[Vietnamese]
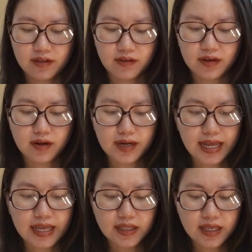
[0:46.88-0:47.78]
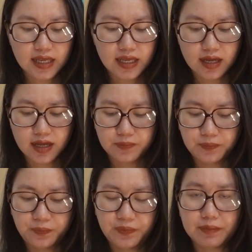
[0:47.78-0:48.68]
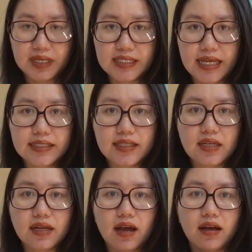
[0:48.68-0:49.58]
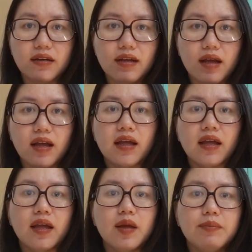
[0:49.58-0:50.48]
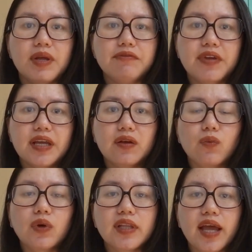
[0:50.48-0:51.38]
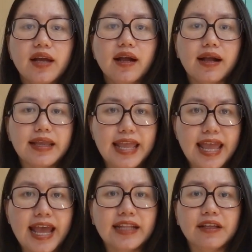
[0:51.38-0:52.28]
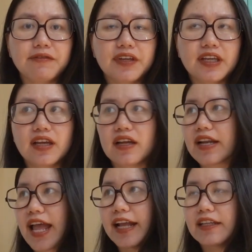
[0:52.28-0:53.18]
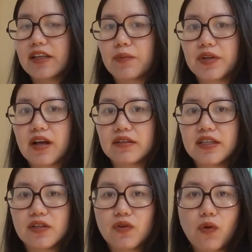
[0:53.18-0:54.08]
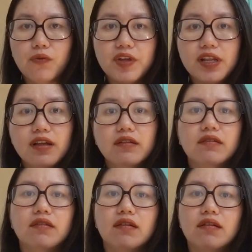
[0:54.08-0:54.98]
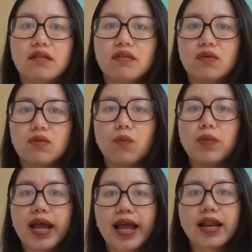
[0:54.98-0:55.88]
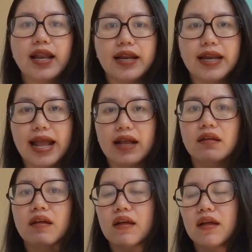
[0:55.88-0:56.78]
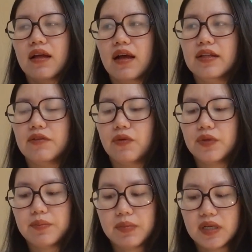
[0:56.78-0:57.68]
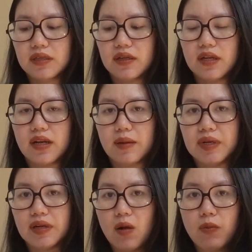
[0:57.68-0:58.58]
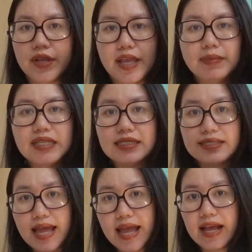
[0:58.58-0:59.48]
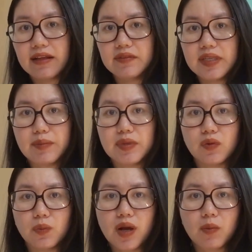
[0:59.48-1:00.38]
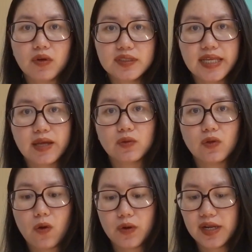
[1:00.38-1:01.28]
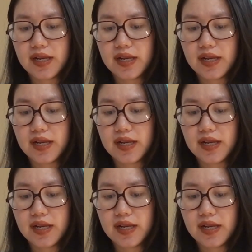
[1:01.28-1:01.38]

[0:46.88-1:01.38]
còn đợt này thì à, mình sẽ xin ở à, bệnh viện quốc tế ở gần nhà tại vì à, đang trong đợt dịch covid á, ờ, cũng khá là nặng ở thành phố Hồ Chí Minh cho nên là mình không có dám đi xa nhà mình cũng không có xe ô tô để